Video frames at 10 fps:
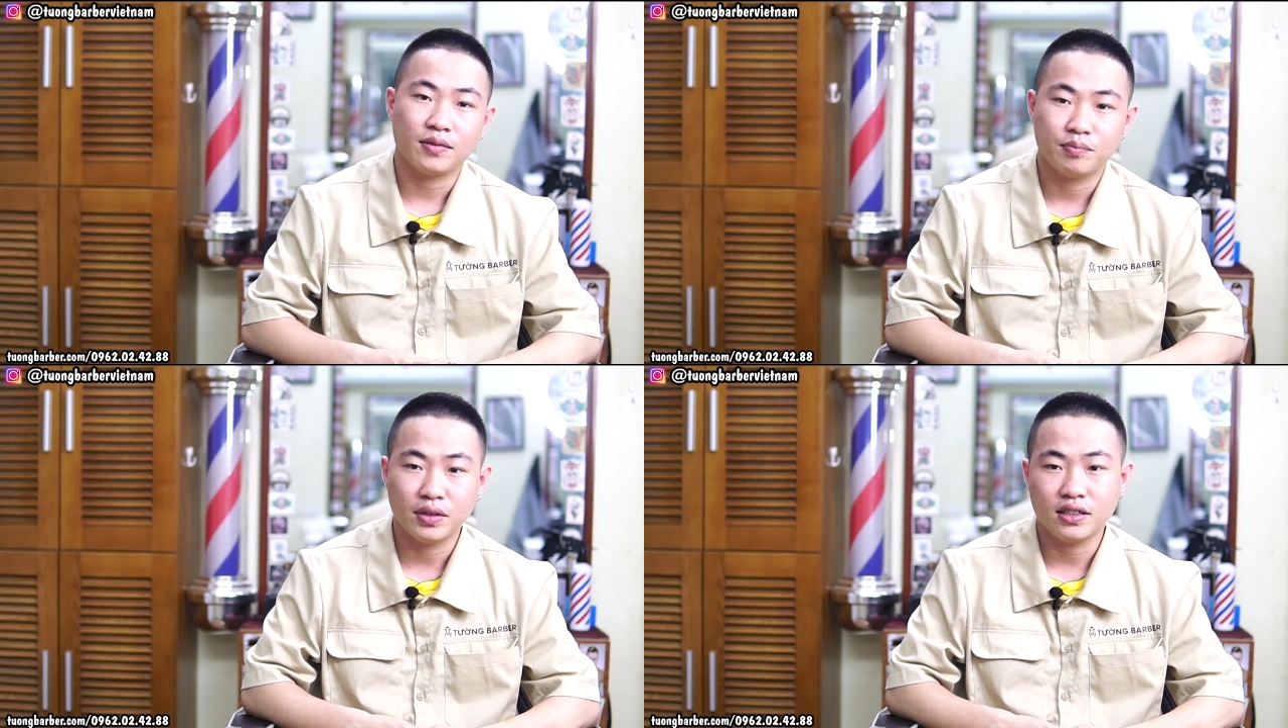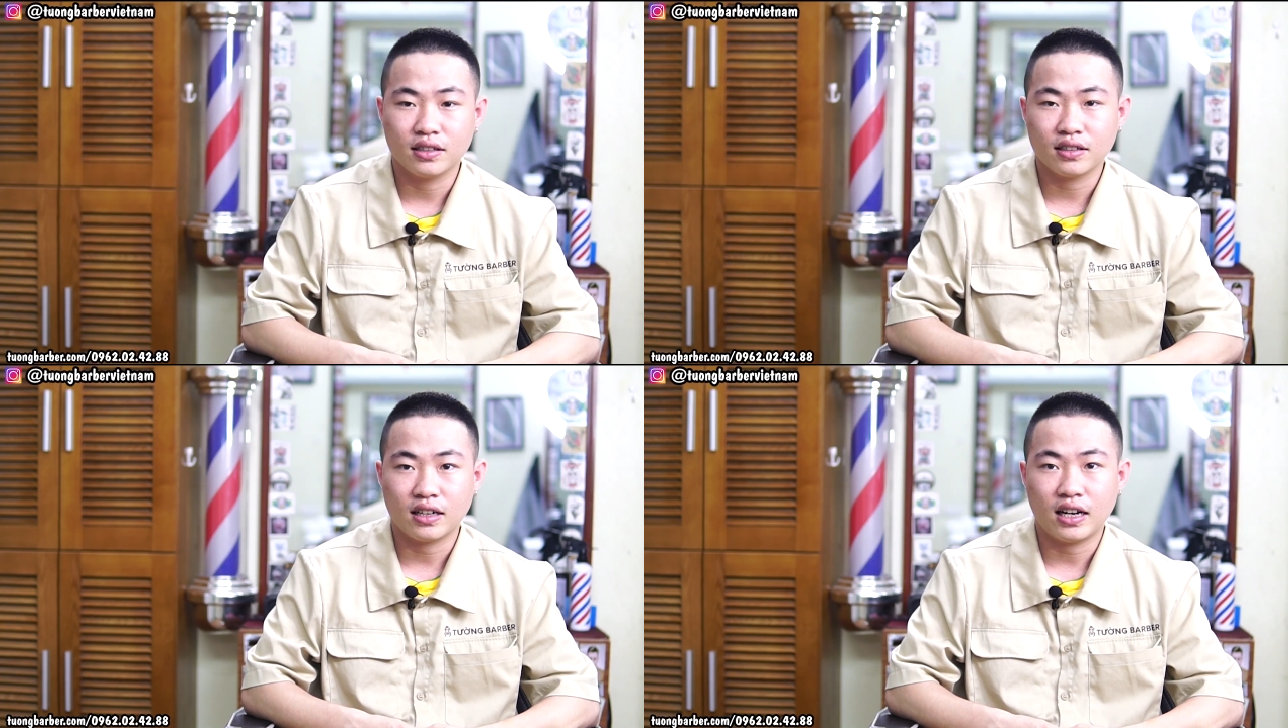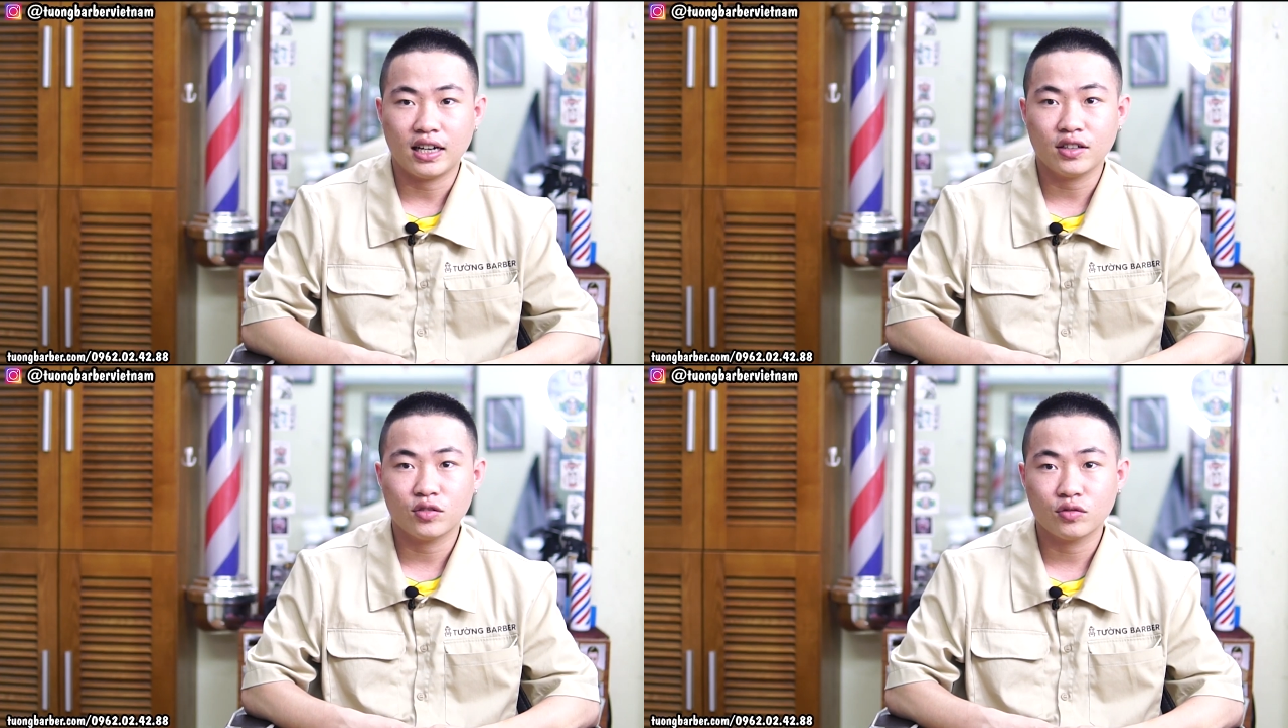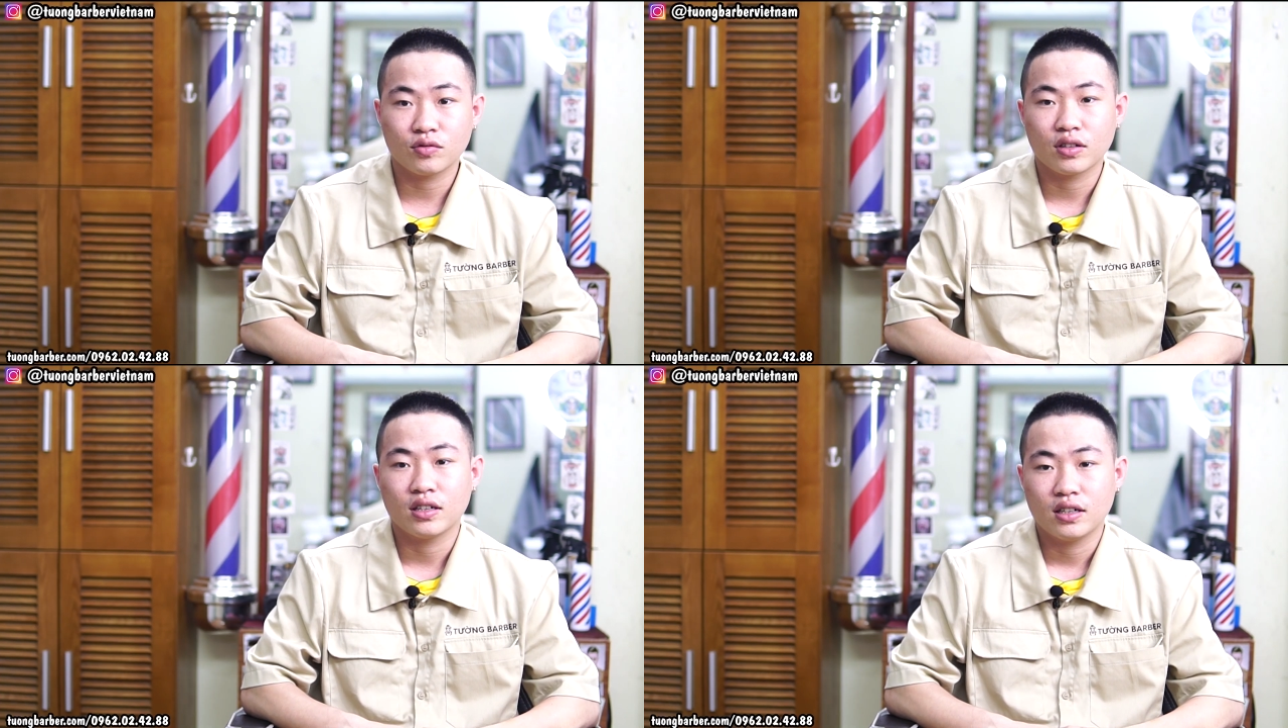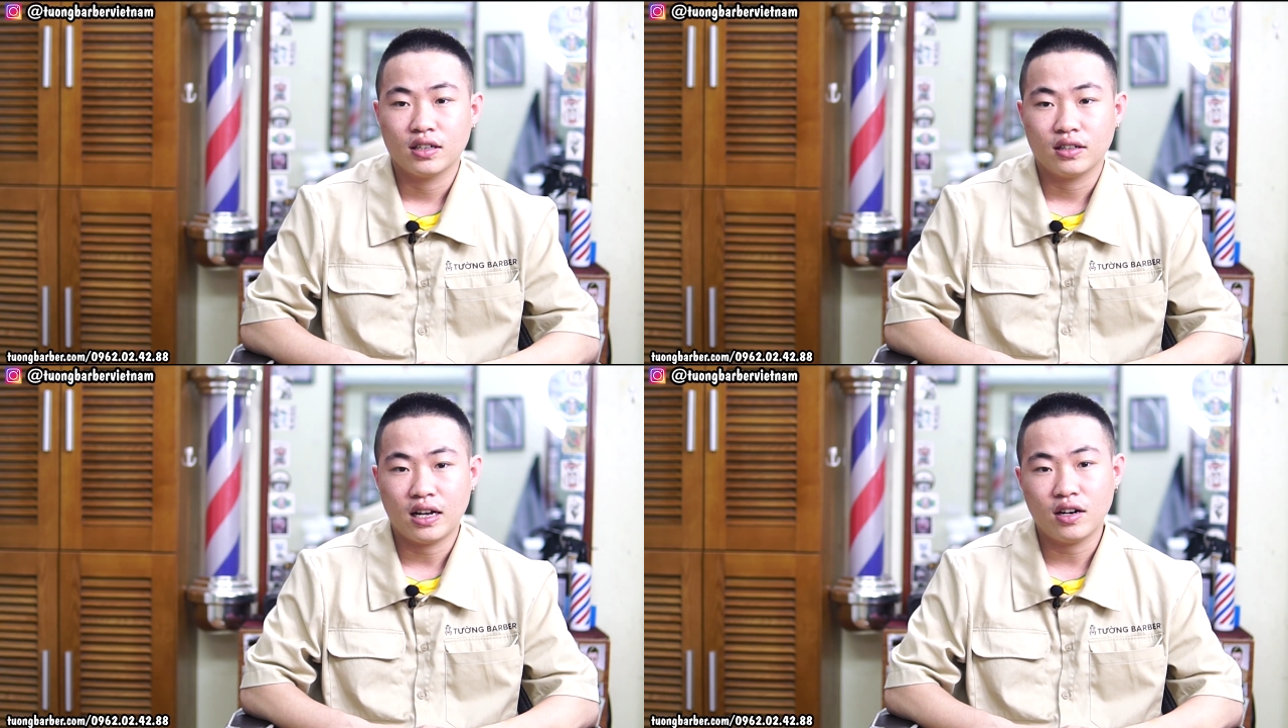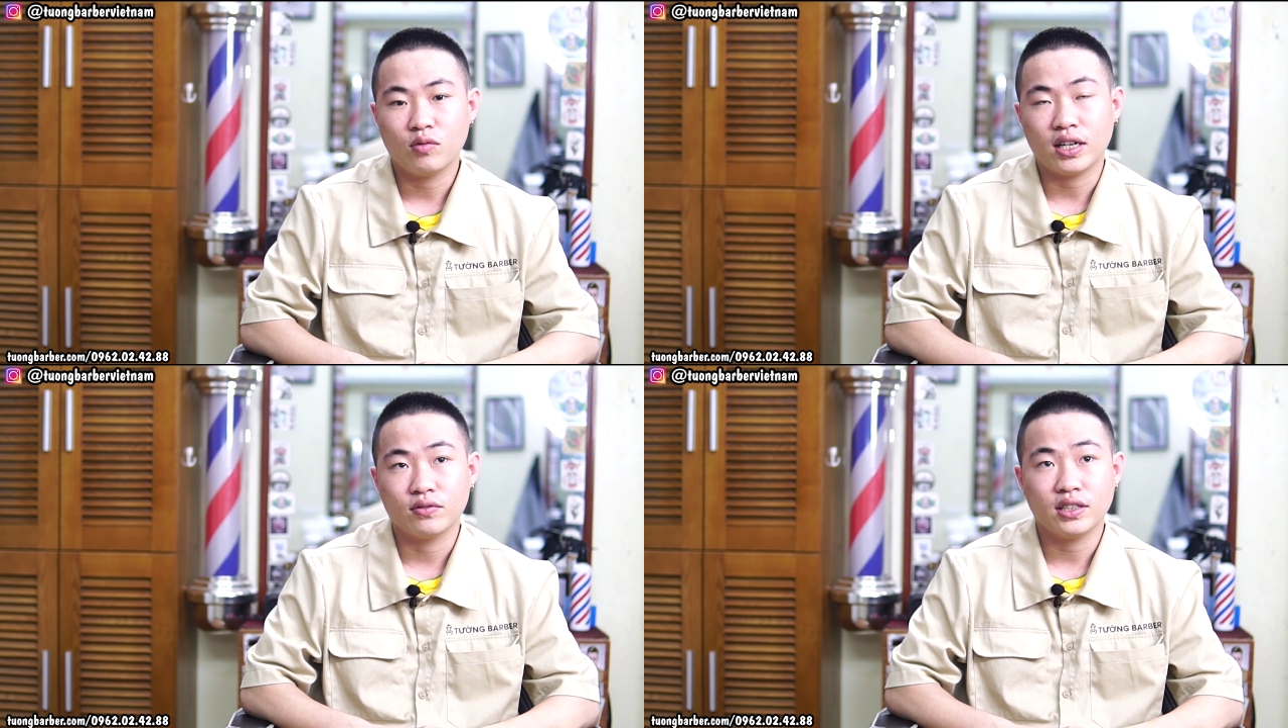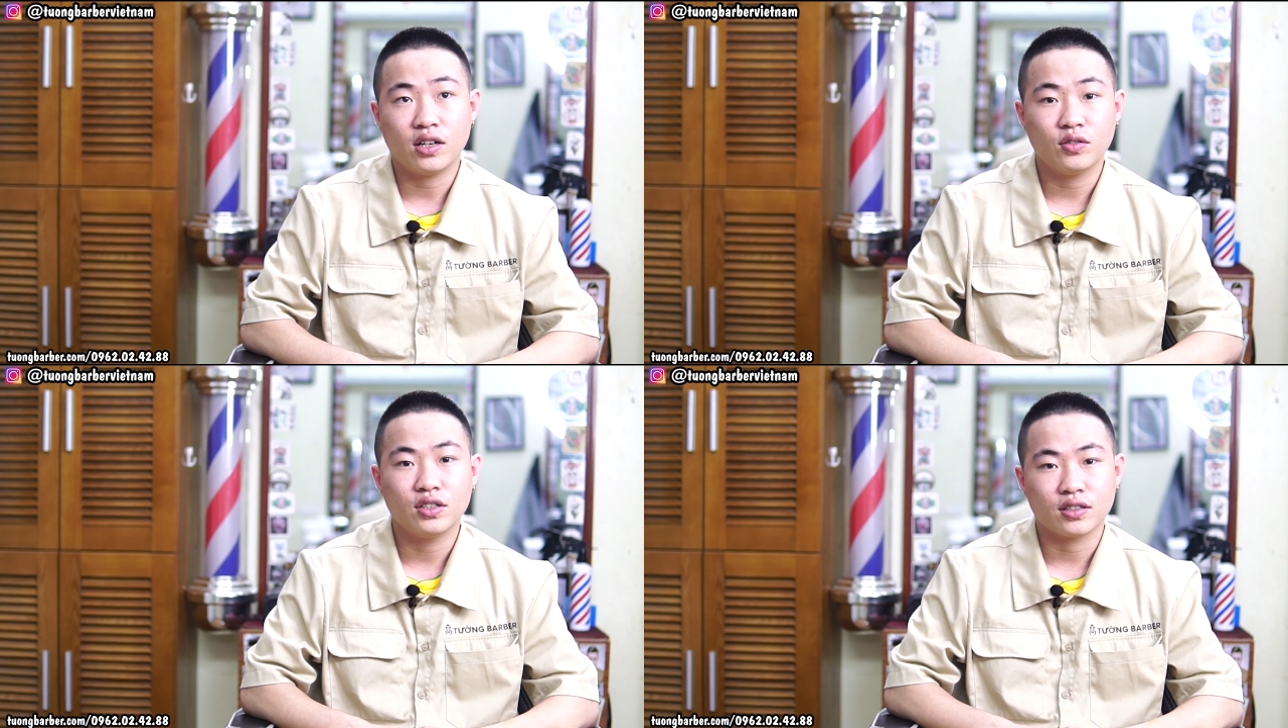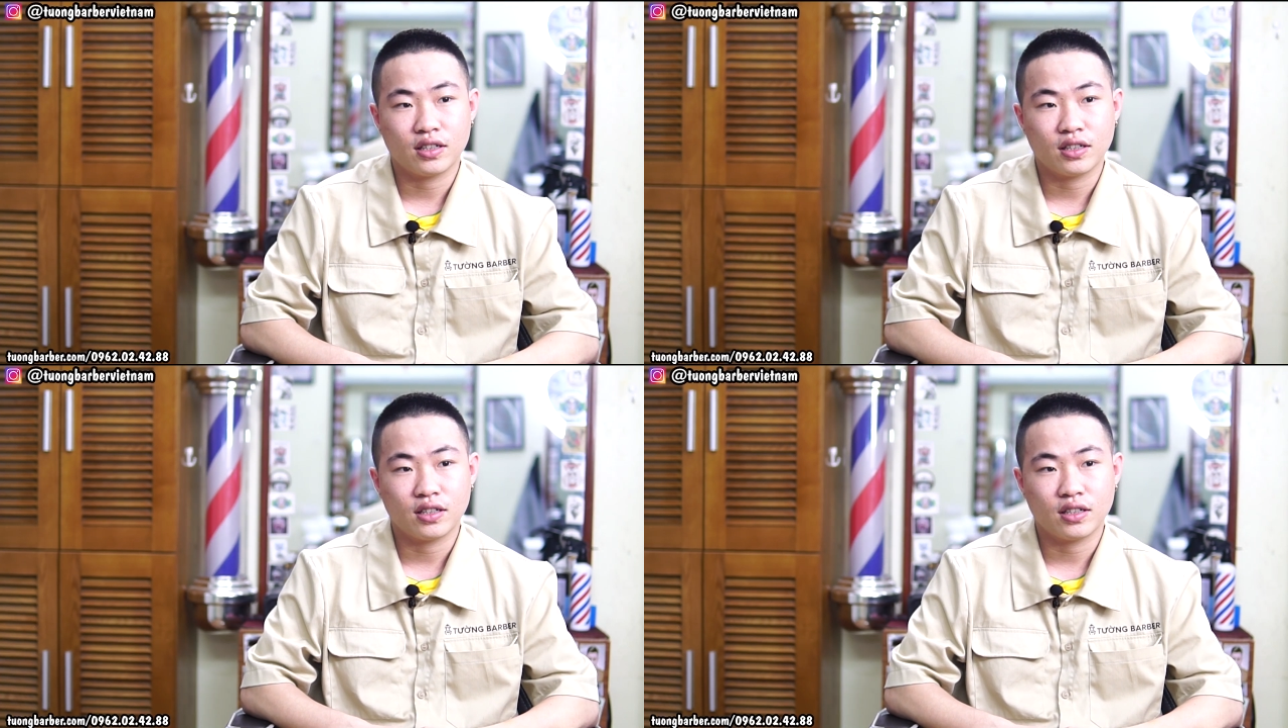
mình cả anh đã đồng hành với nhau được